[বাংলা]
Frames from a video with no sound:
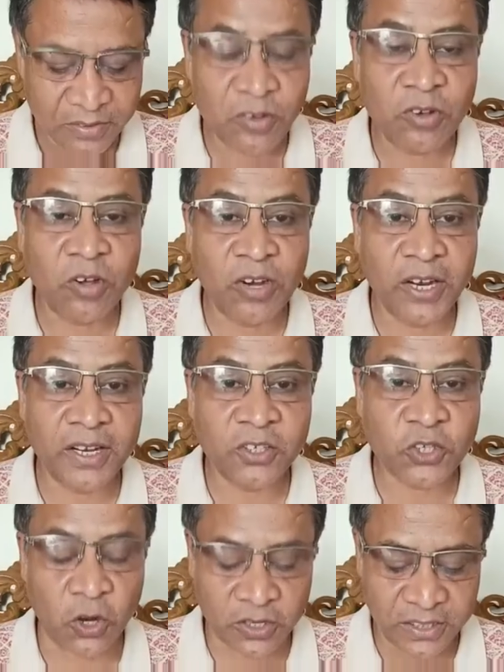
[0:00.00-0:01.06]
গোলে
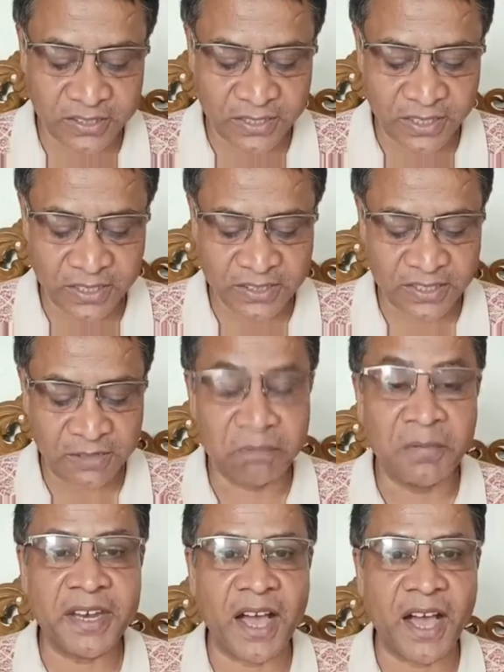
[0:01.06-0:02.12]
শট নিতে আসছেন
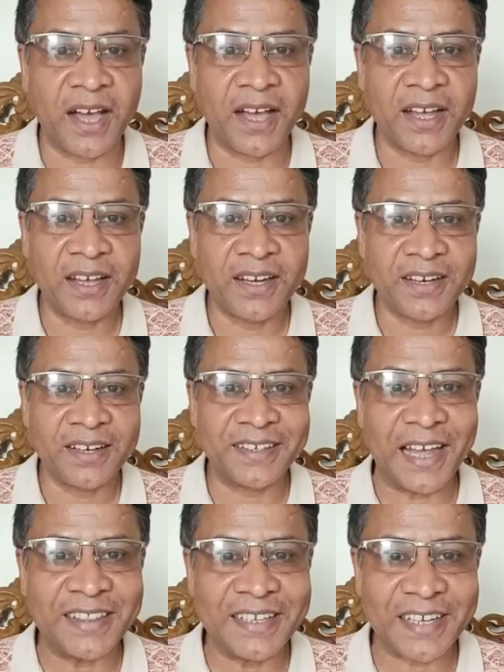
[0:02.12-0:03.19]
মিনা
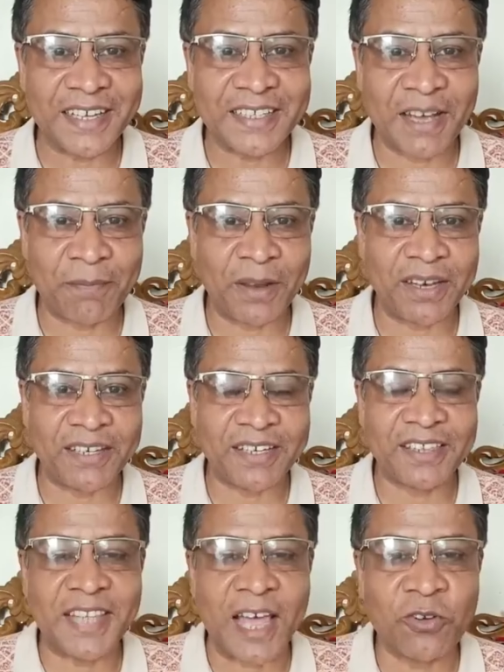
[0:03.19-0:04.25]
ডান দিকে ঝাঁপালেন কি
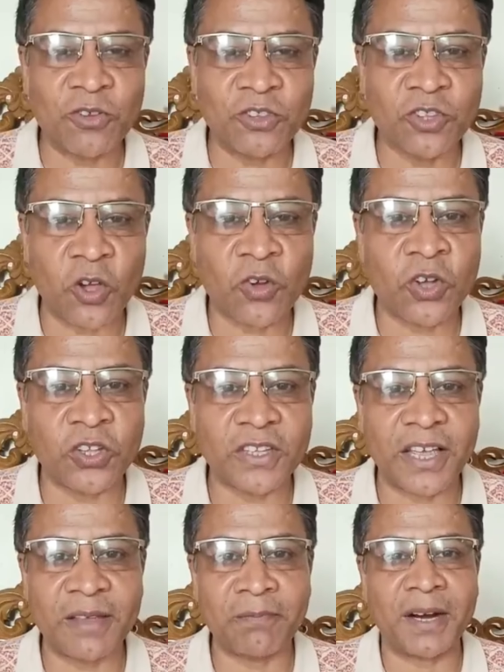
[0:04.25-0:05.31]
দারুণ
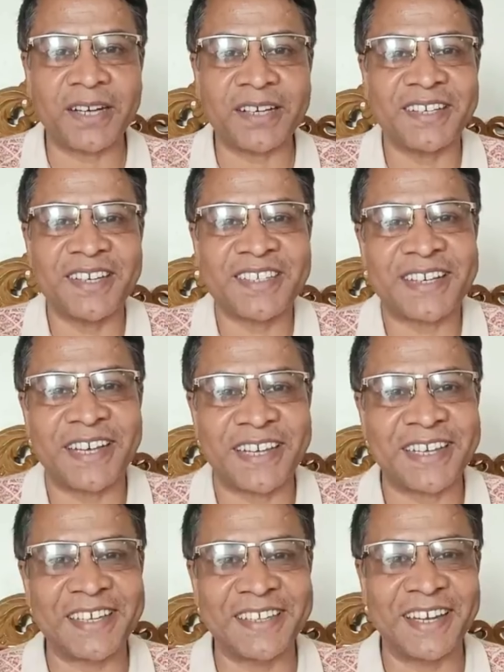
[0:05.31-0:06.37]
দক্ষতায় মার্টিনেজ
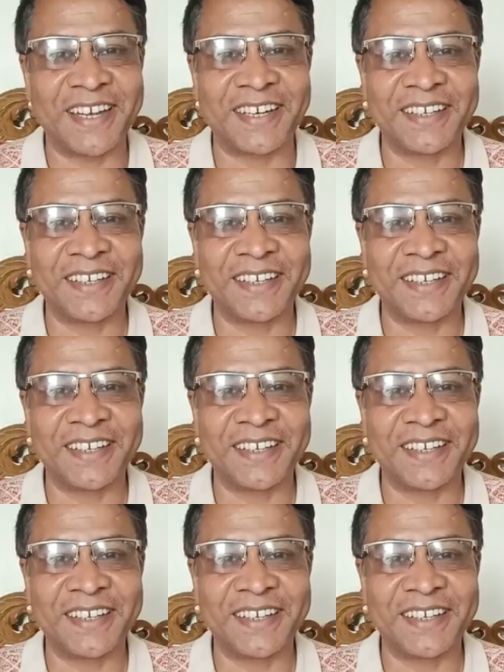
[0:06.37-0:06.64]
ঠেকিয়ে দিলেন